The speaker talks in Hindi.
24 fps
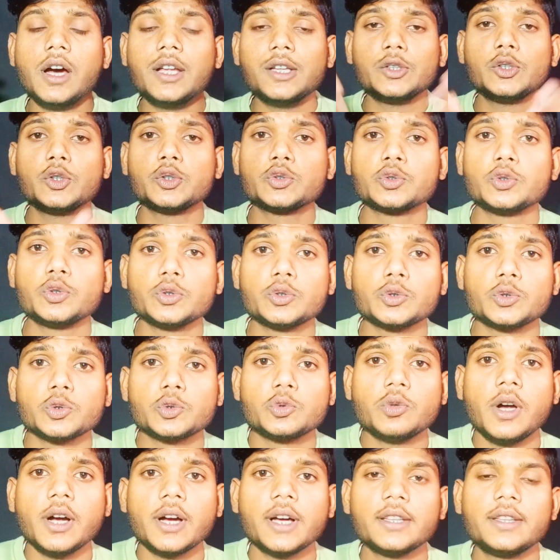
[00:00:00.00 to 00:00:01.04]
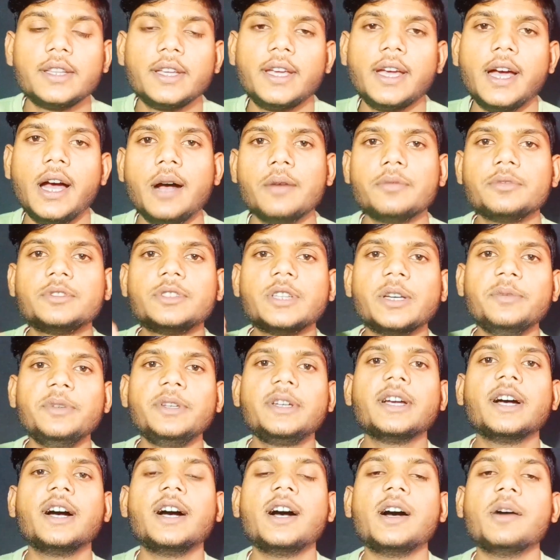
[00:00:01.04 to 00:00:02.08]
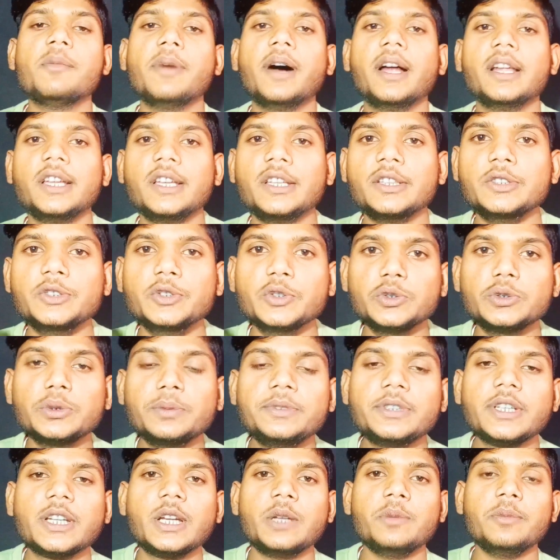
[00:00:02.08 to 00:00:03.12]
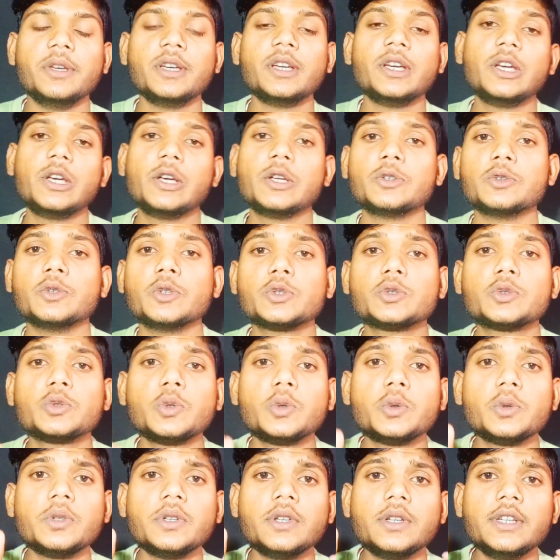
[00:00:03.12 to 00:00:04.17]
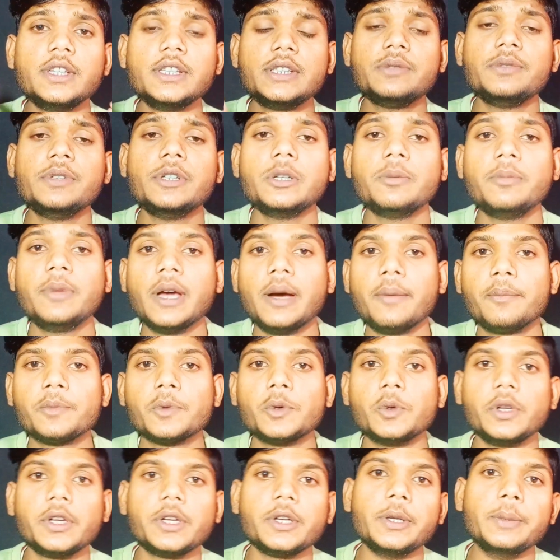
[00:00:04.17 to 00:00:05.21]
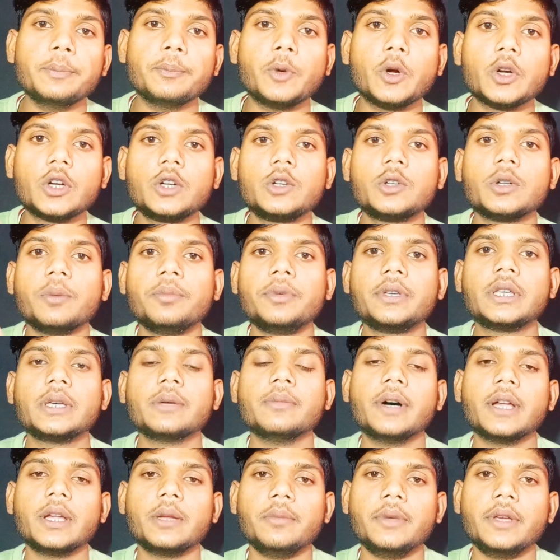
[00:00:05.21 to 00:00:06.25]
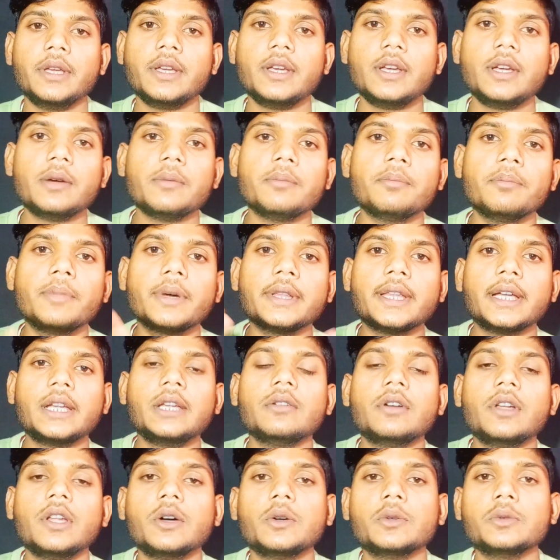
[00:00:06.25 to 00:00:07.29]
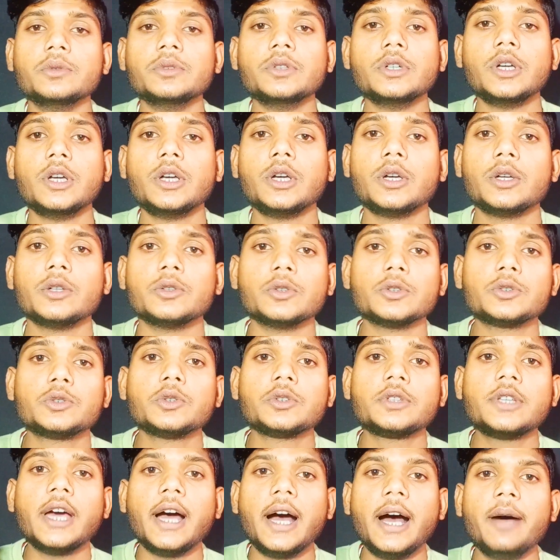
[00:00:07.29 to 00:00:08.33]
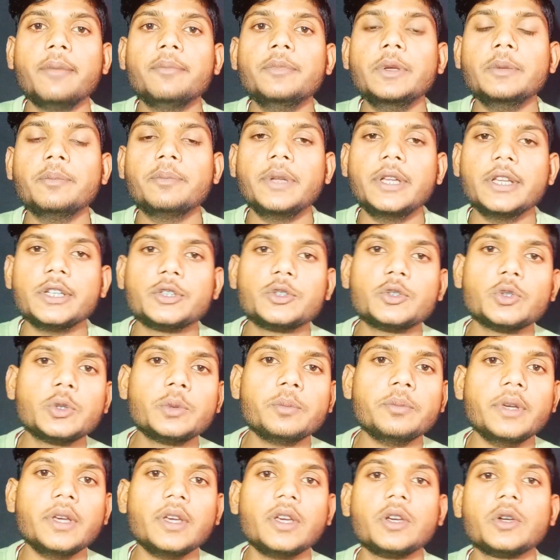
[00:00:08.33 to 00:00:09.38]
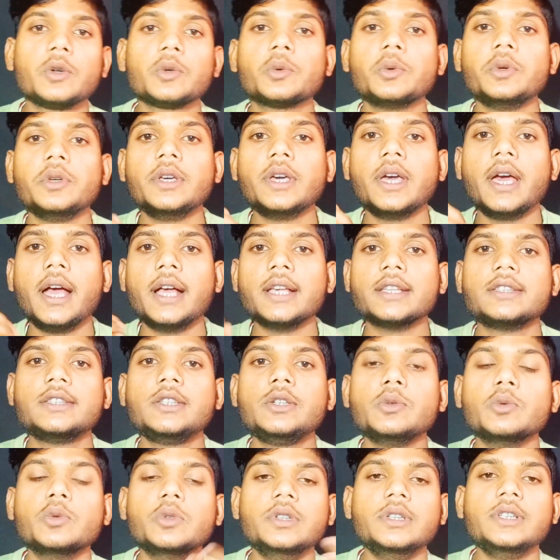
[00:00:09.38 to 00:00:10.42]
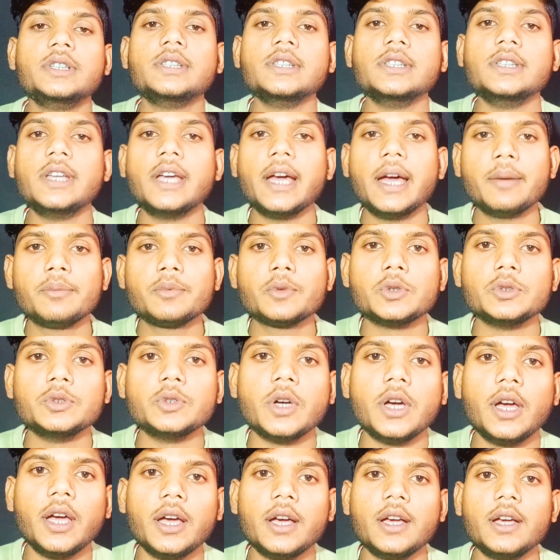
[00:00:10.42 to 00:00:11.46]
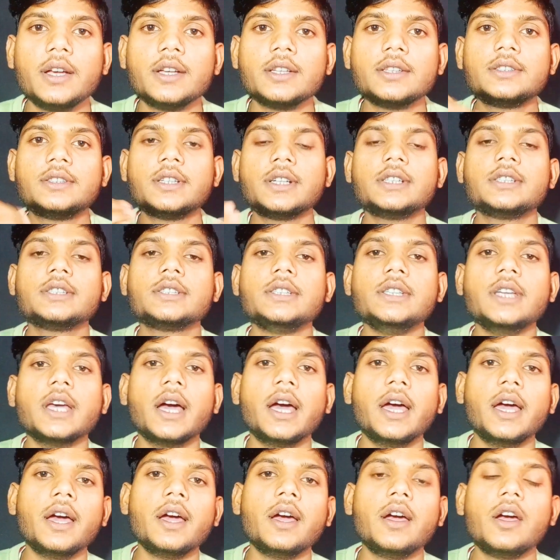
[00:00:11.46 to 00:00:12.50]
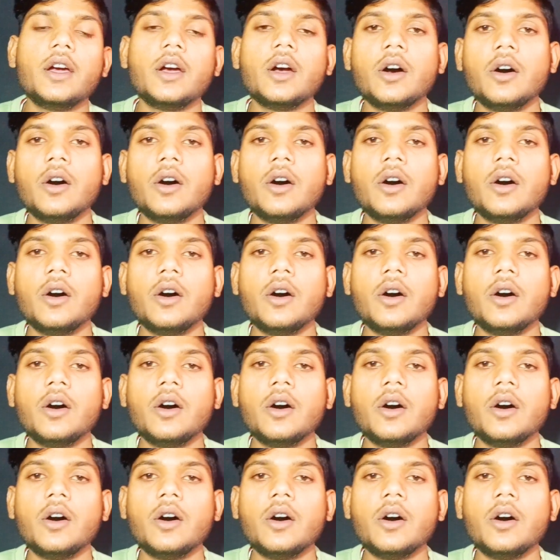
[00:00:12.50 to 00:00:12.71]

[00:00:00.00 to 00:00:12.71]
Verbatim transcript: हेलो दोस्तों तो स्वागत है आप सभी का हमारे यूट्यूब चैनल में दोस्तों इस वीडियो में आपको एक इम्पॉर्टेंट टॉपिक के बारे में बताने वाला हूँ दोस्तों क्या आप भी प्ले स्टोर में कोई ऐसी उल्टी सीधी ऐप को जो है सर्च किया है